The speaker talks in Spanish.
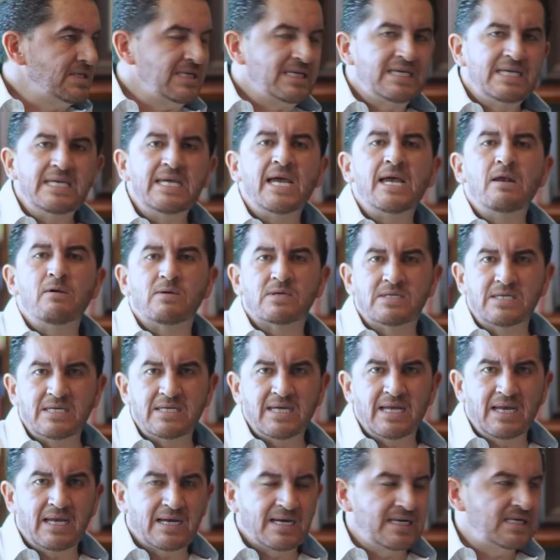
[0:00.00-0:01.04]
exigía y lo
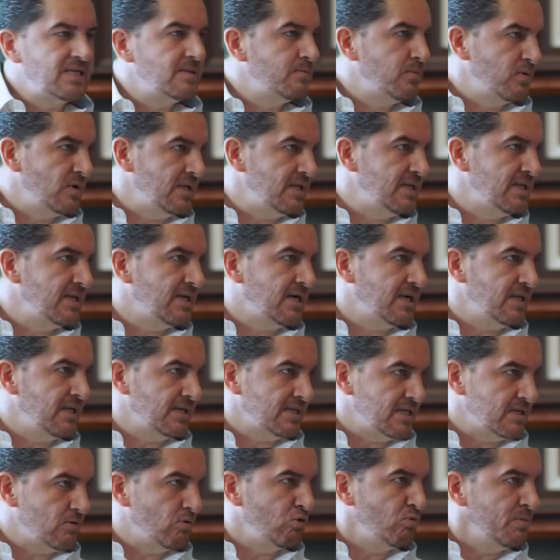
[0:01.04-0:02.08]
exige a la clase política,
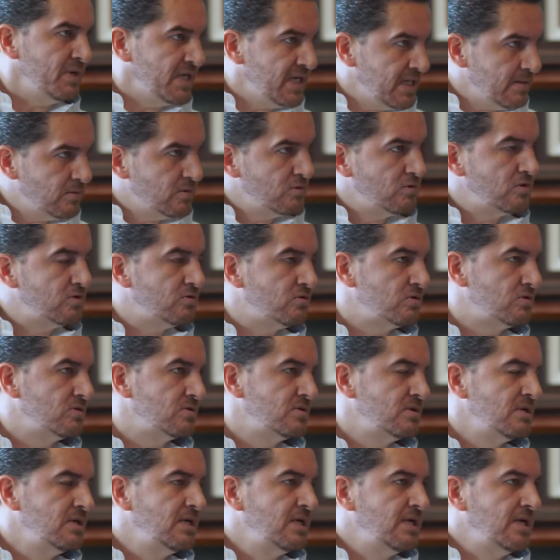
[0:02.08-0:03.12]
de que culminemos
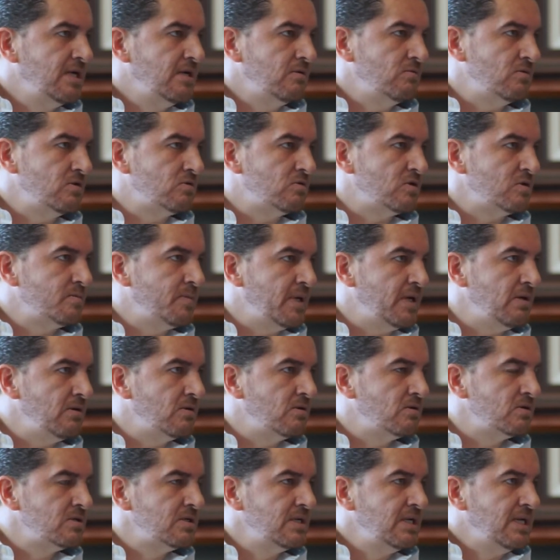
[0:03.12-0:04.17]
nuestros, nuestros
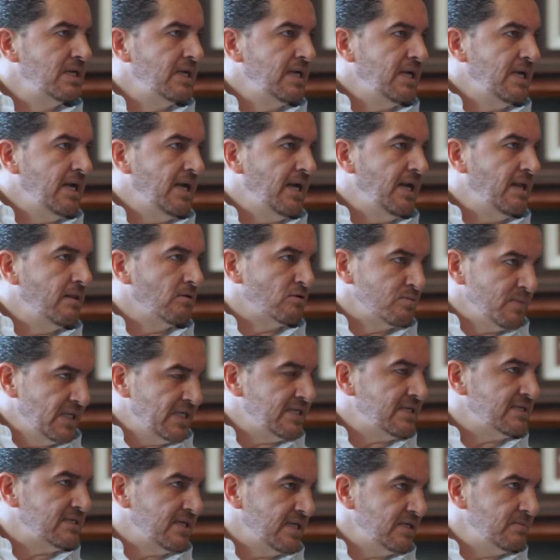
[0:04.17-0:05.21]
periodos. En el
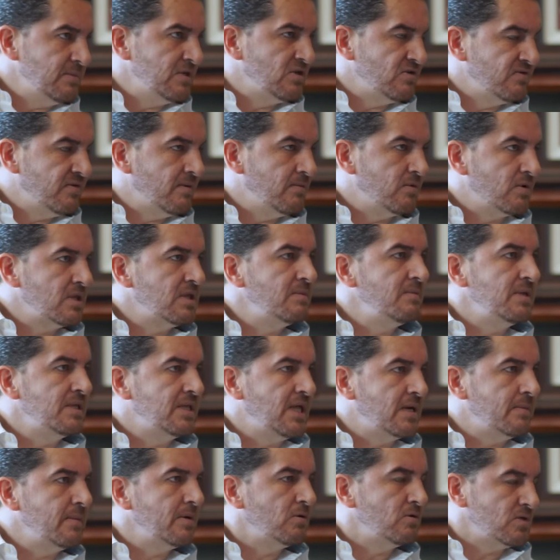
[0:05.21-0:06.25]
2016 me hizo favor de
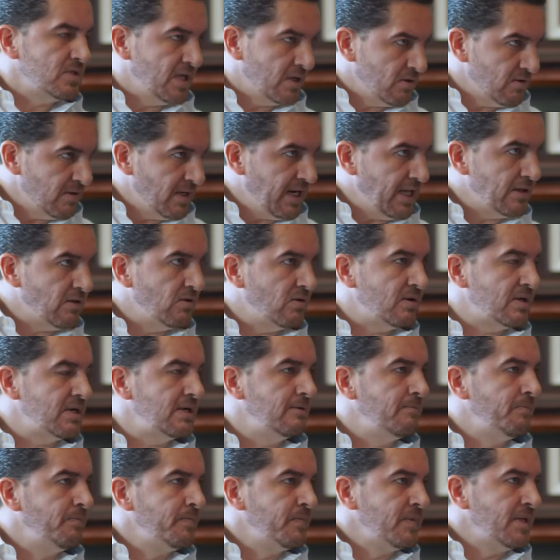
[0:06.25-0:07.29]
invitarme José Aro de la
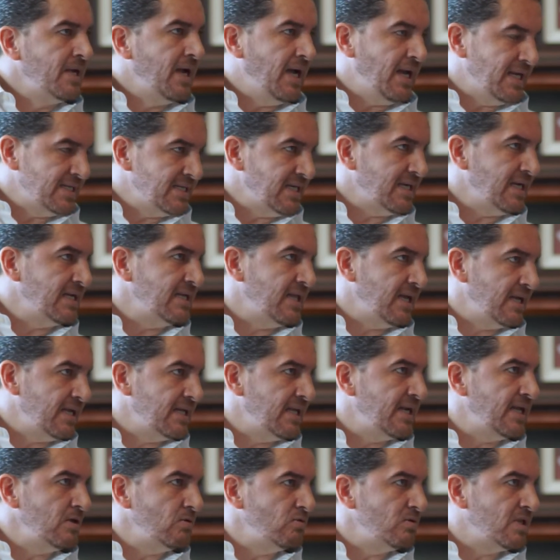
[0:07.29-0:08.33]
Torre a la Secretaría
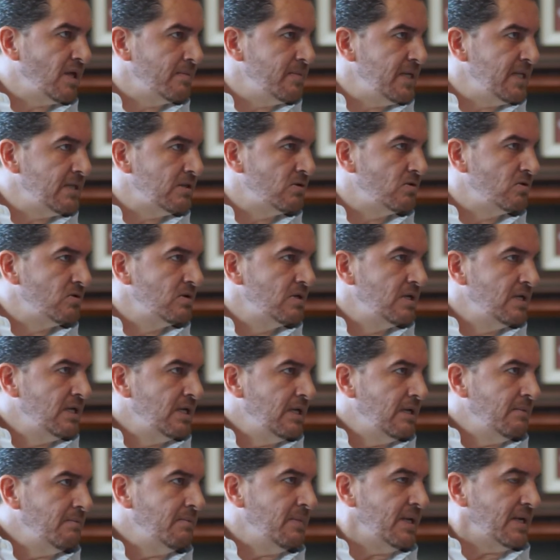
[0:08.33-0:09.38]
del Ayuntamiento.
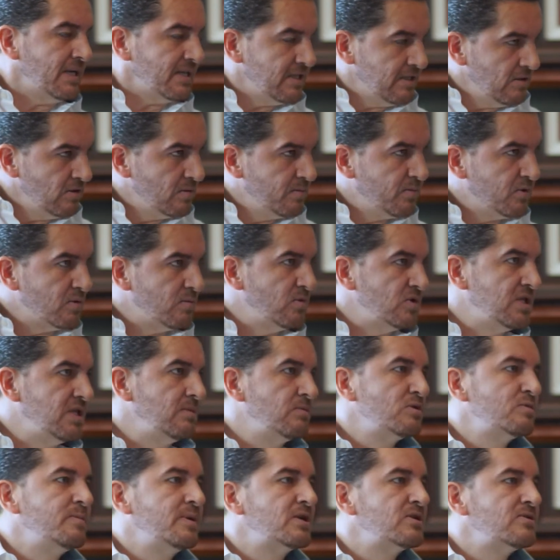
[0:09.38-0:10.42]
Me retiro por
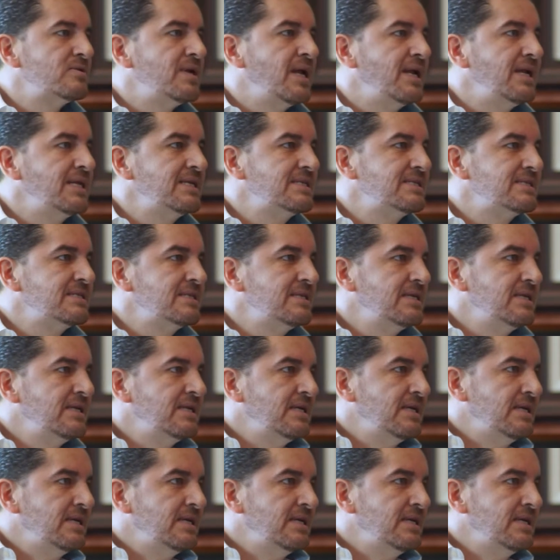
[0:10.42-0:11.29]
motivos personales.